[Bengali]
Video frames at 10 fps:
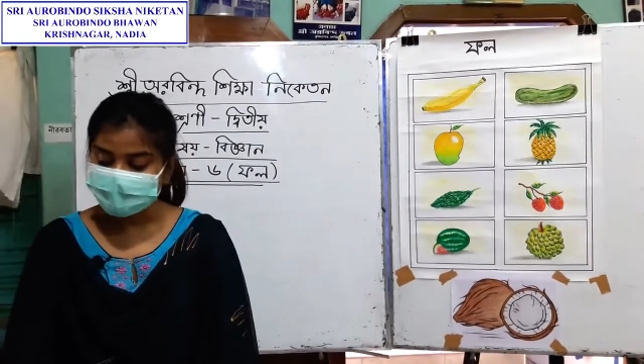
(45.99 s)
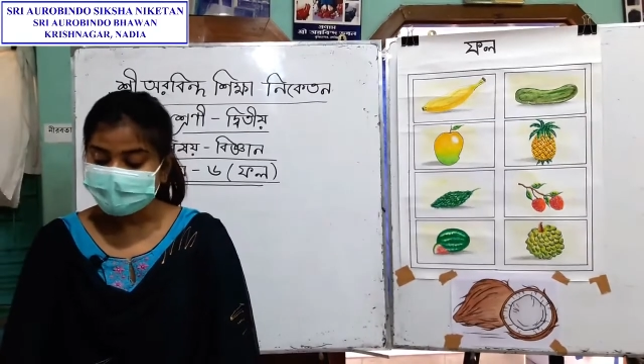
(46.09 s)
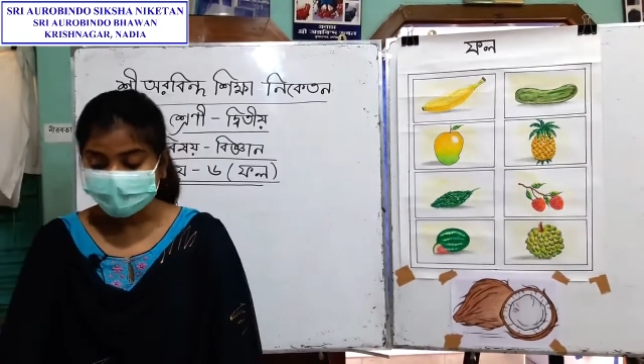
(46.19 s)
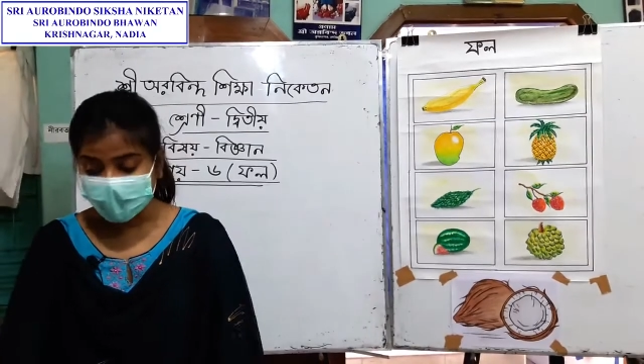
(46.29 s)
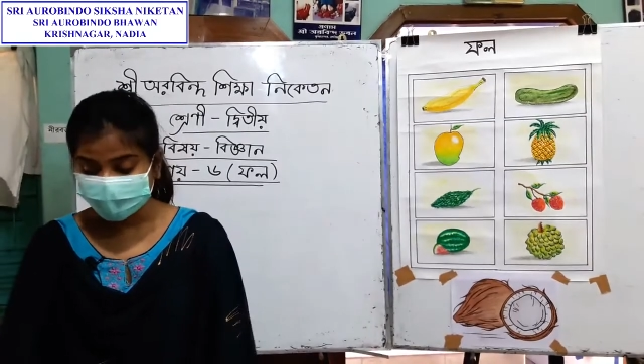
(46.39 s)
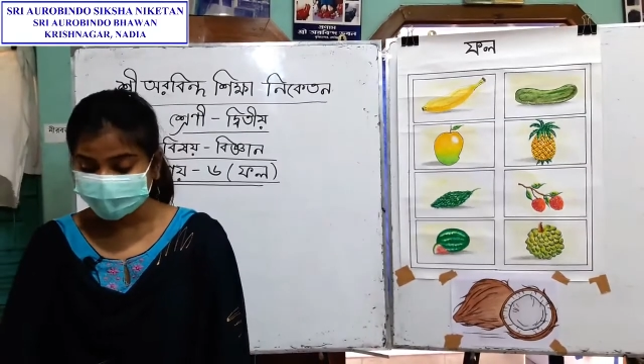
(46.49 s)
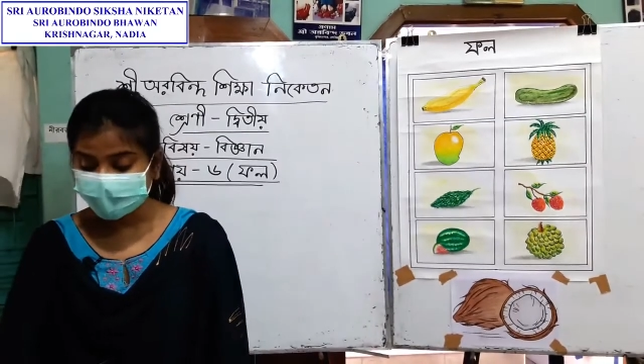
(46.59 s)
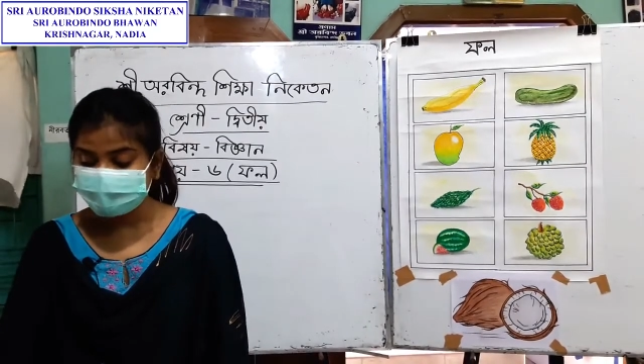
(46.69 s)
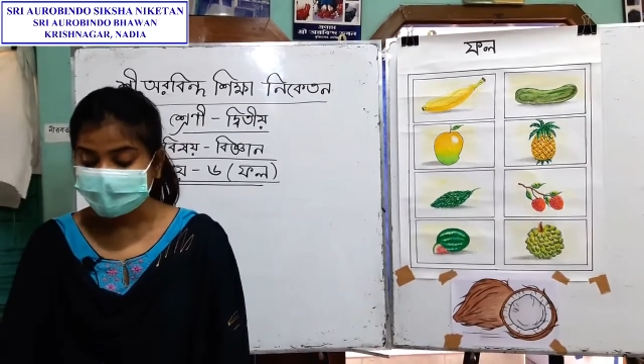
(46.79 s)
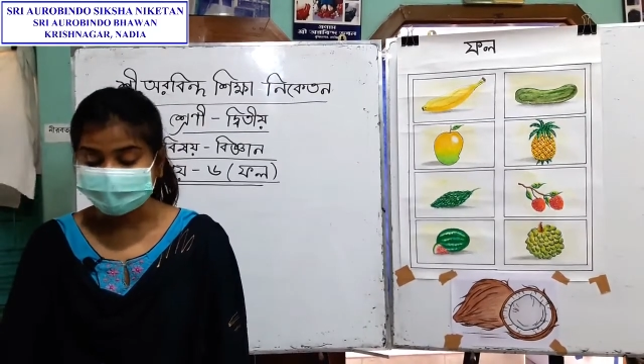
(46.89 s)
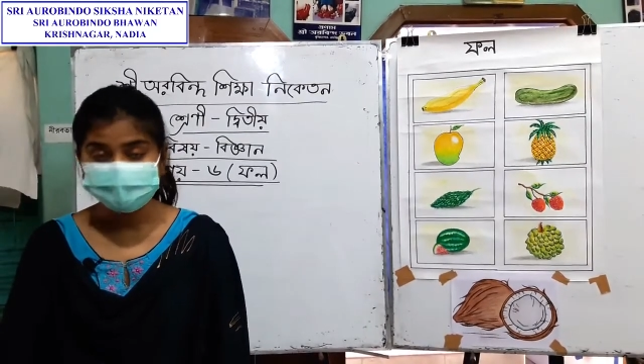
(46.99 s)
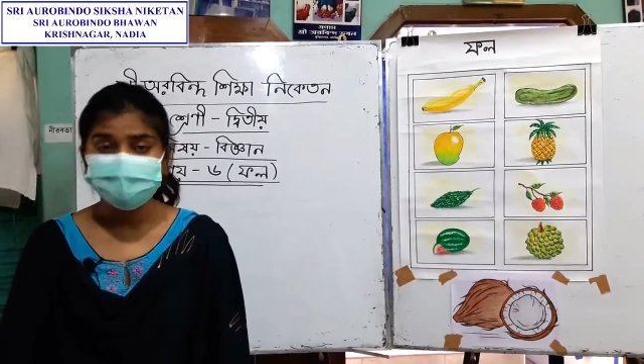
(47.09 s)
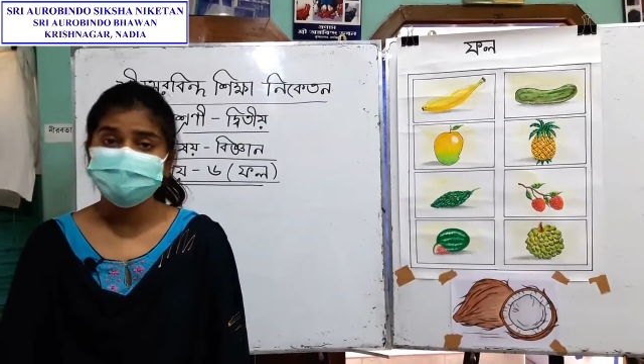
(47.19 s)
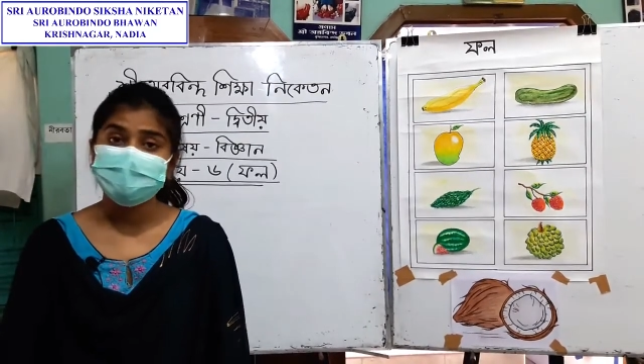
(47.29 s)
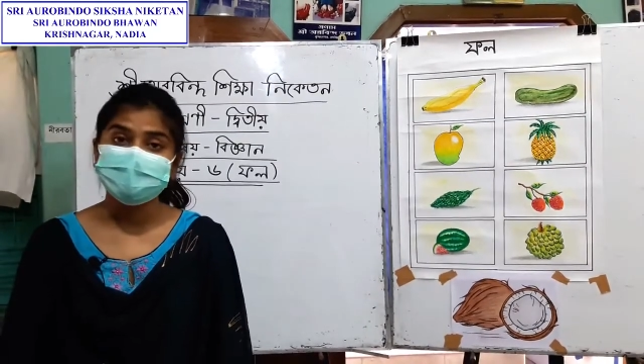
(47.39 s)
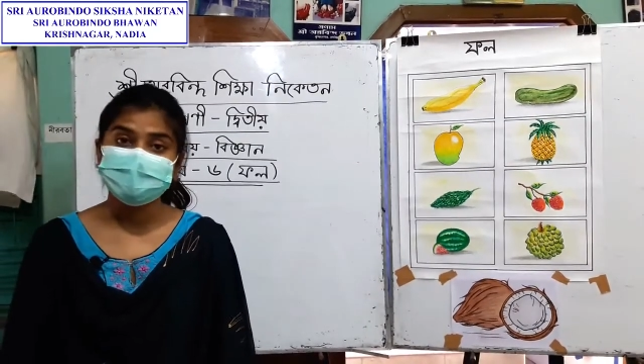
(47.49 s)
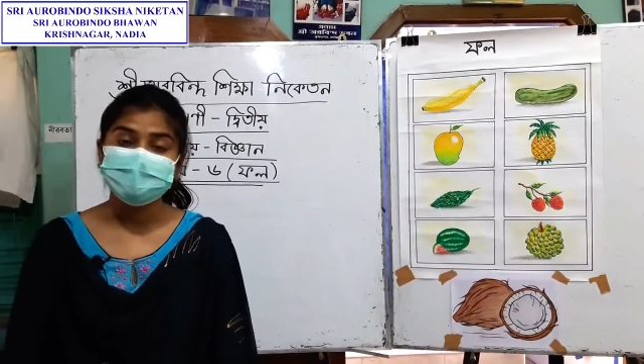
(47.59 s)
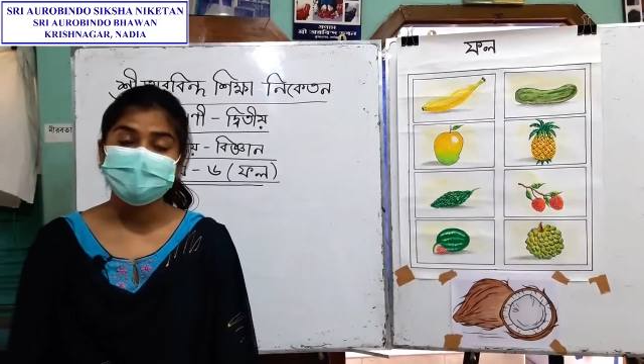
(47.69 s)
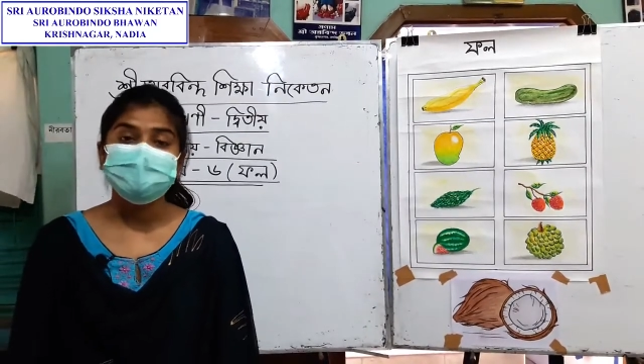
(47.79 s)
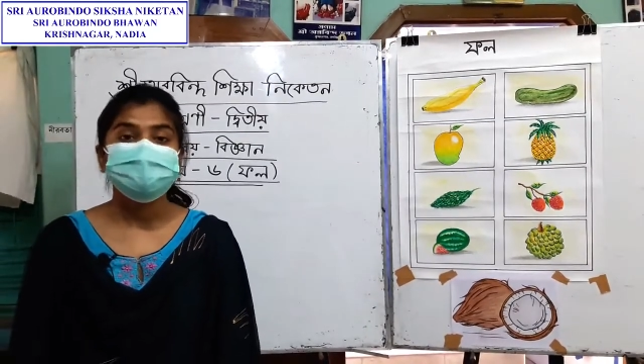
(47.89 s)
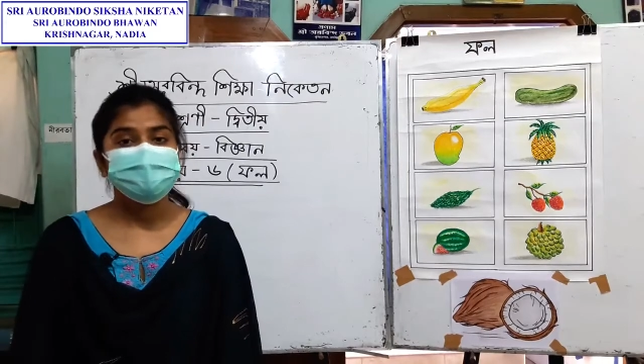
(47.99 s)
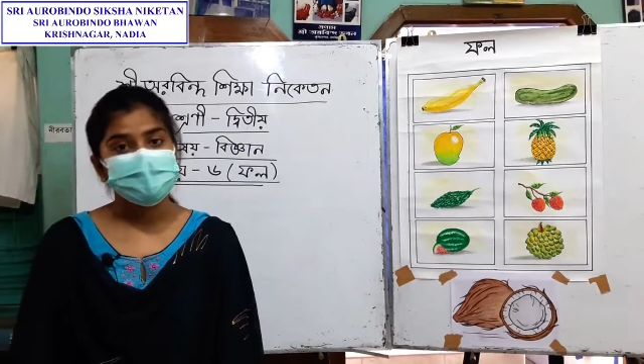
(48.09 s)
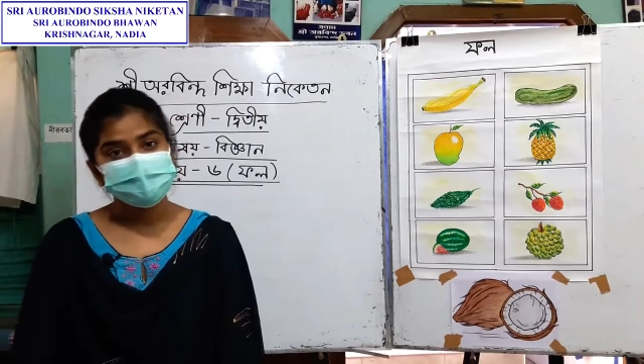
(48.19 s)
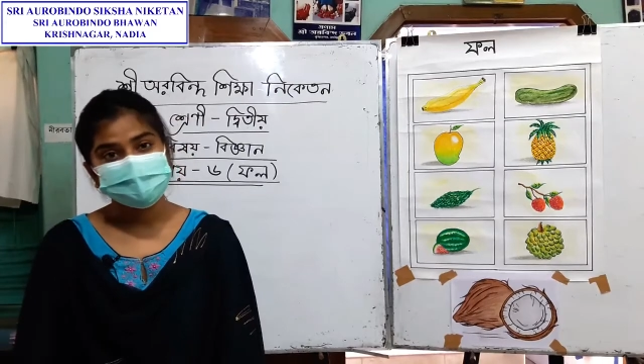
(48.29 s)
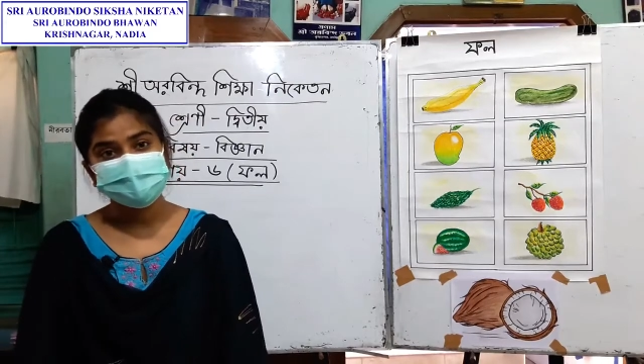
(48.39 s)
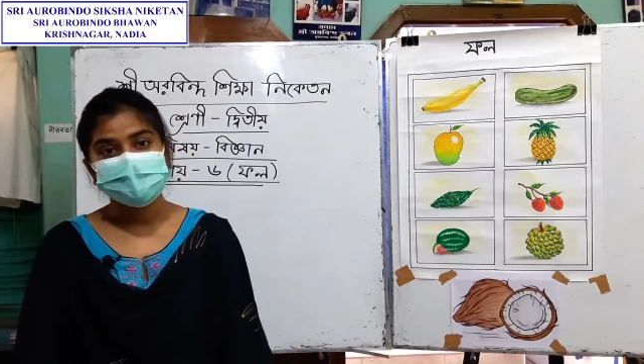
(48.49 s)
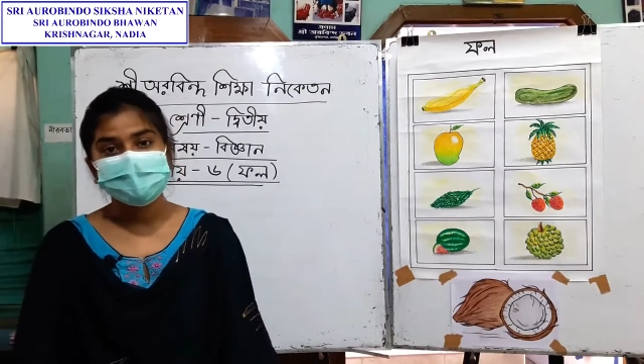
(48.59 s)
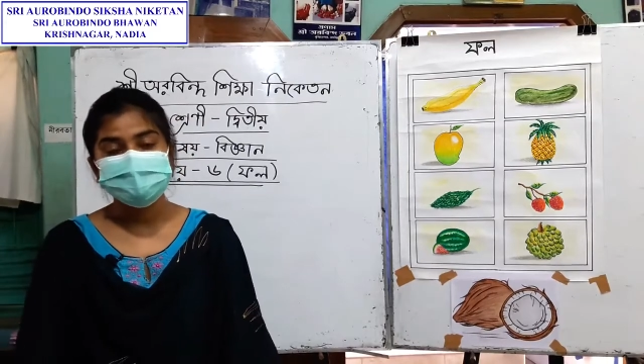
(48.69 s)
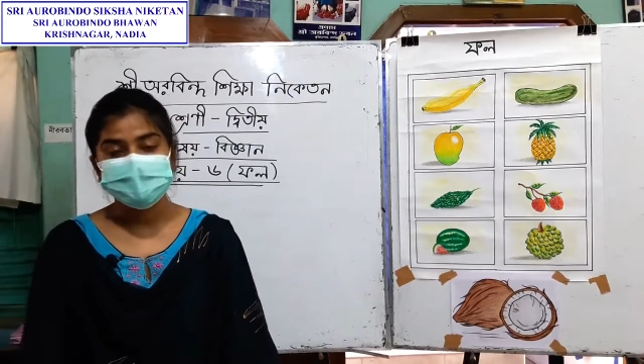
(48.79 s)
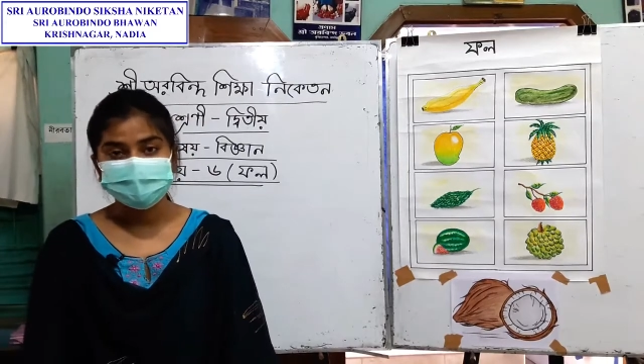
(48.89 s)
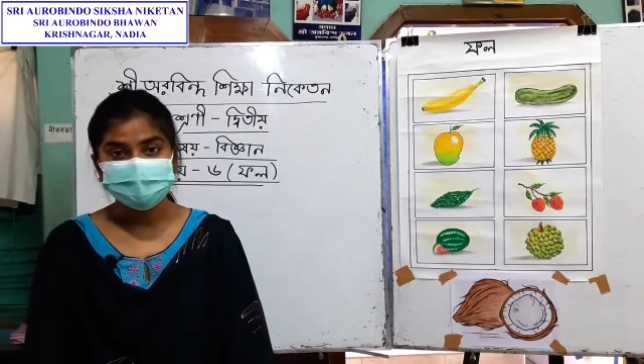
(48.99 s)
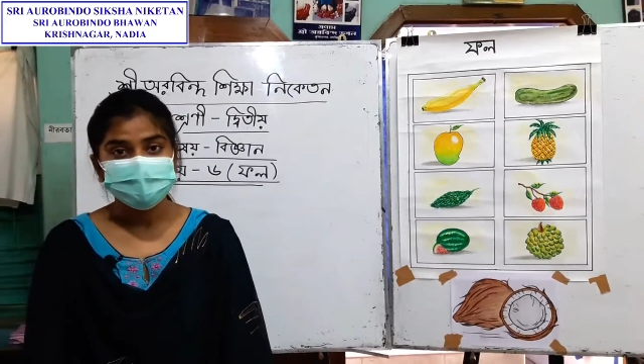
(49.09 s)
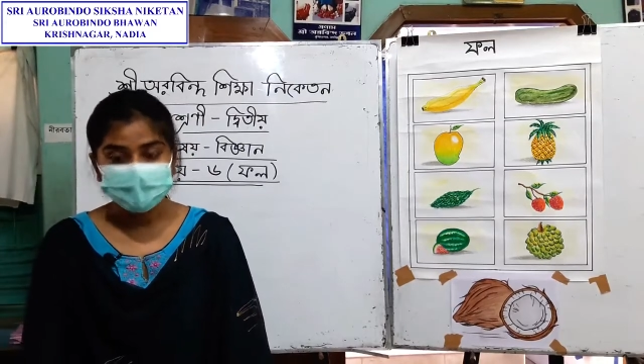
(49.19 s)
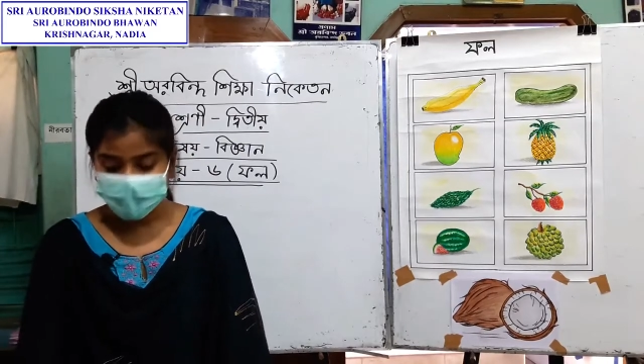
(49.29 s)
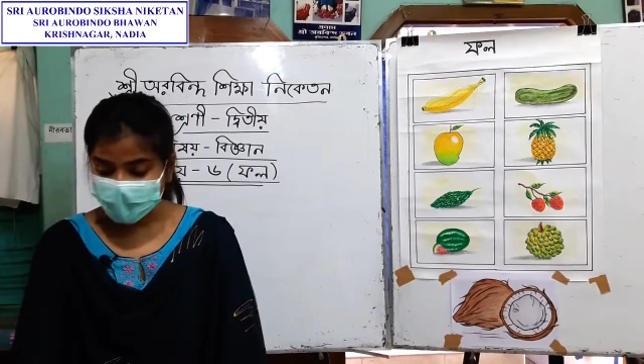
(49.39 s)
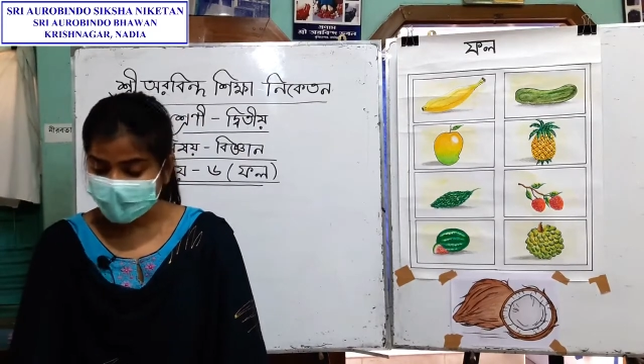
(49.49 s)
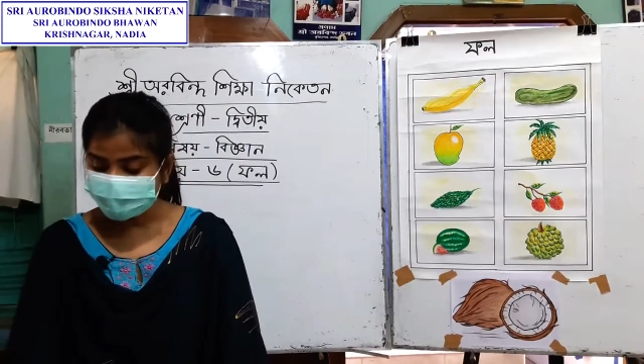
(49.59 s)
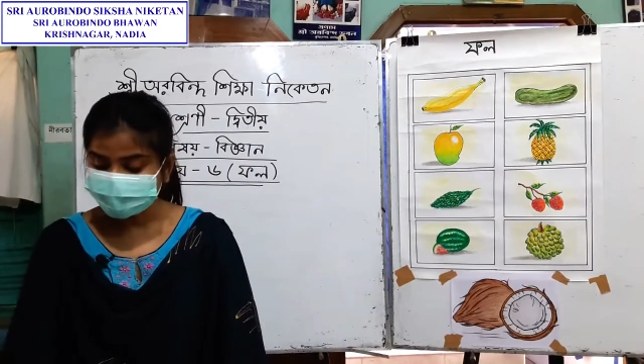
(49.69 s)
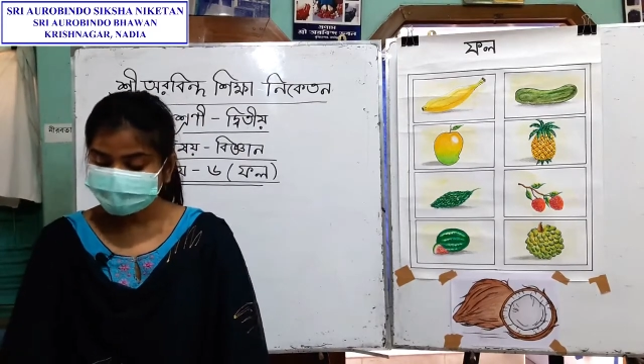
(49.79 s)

ভারতের জাতীয় ফল কি তোমরা প্রত্যেকেই জানো আম